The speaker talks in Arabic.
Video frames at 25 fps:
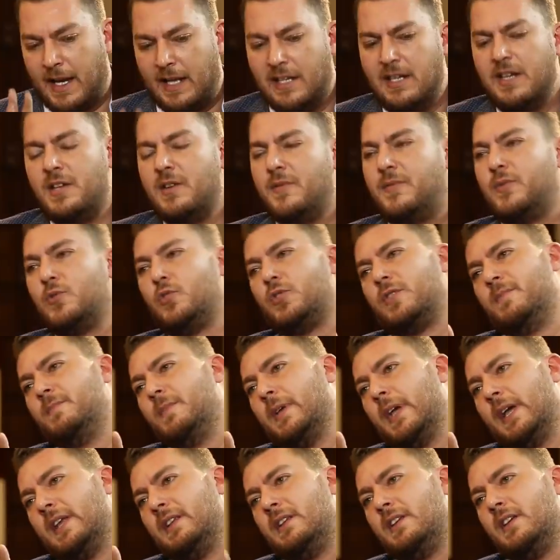خليني فوت
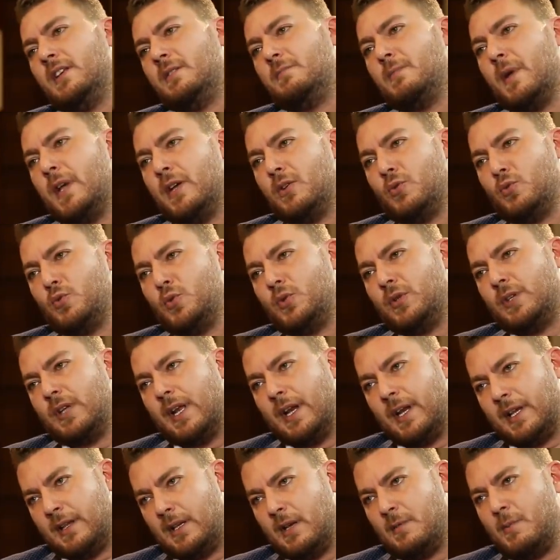بغنية بيروت
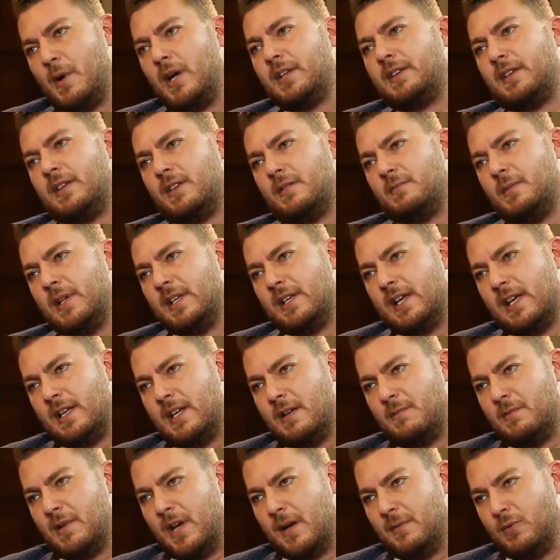ارتباطا
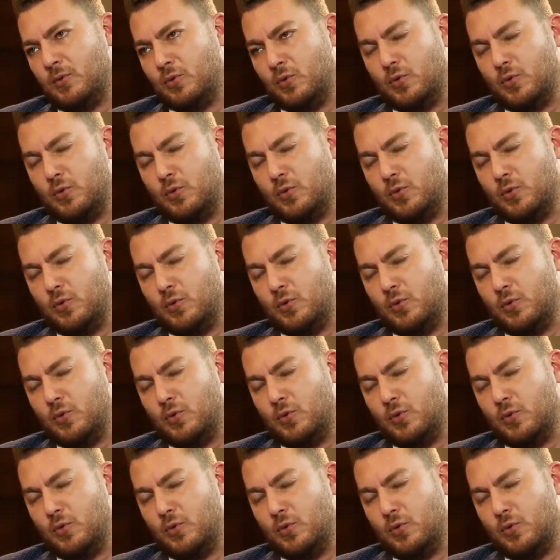بالكلام اللي عم